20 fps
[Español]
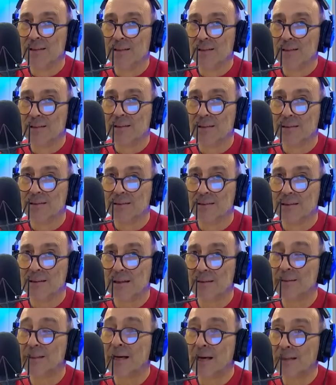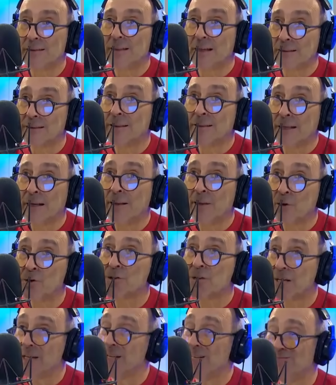Ahora la fiscal. A, tratar de
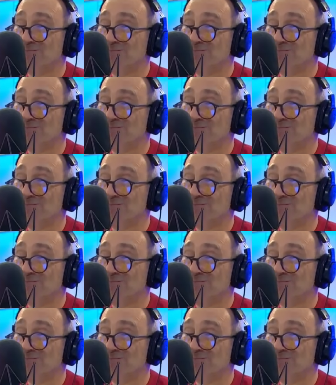conseguir.